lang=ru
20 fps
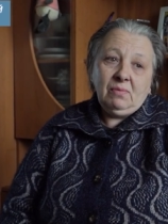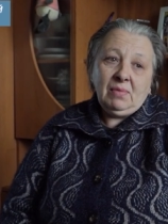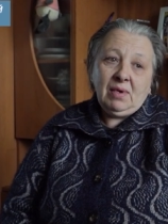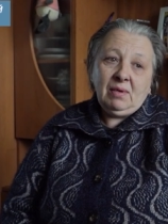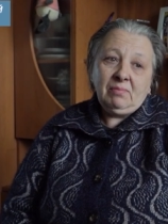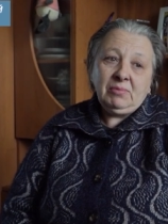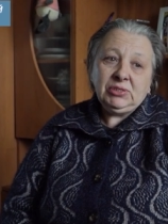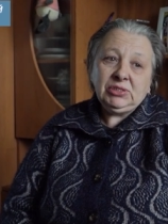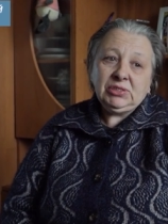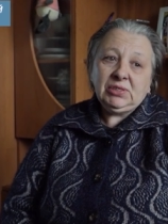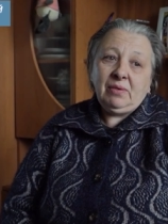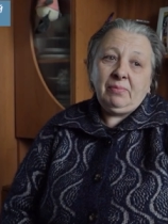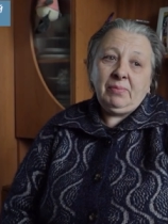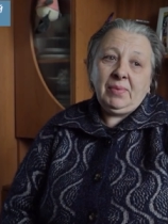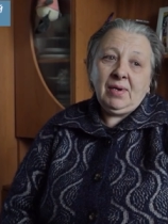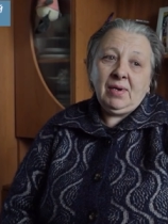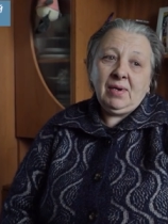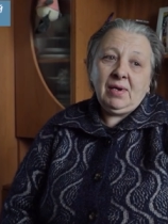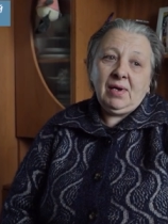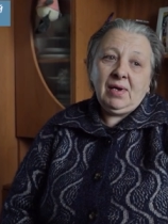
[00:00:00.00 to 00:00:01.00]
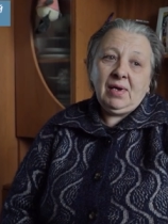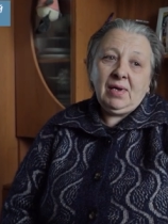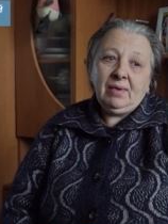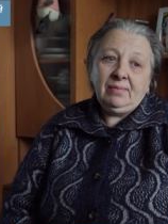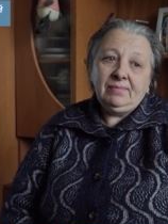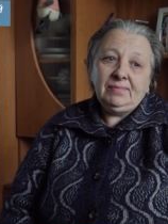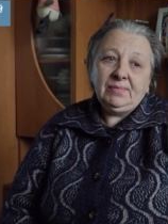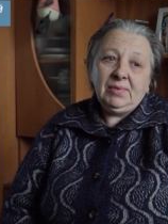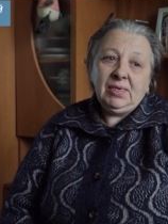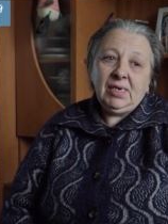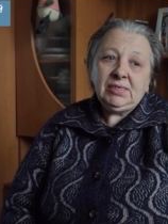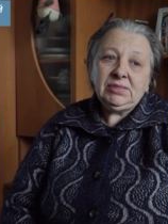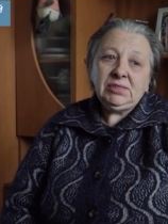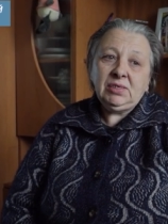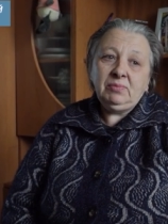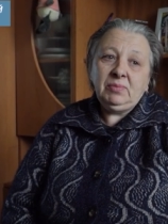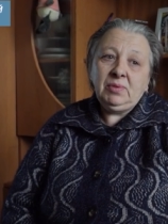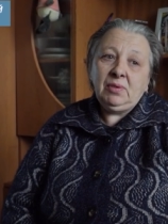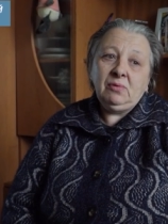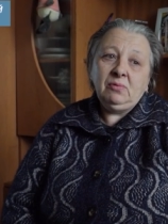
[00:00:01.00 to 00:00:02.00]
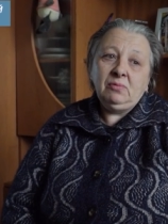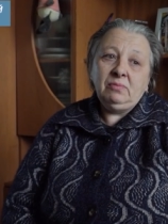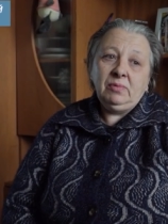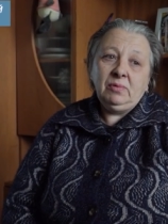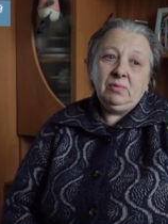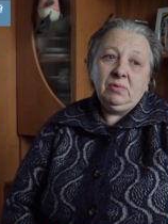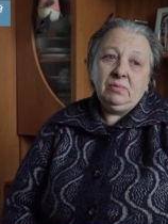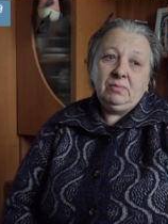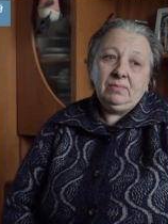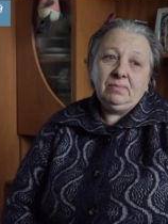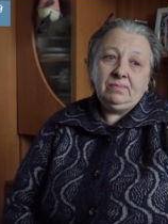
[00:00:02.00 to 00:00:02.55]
«Мамочка, пока, я тебя люблю».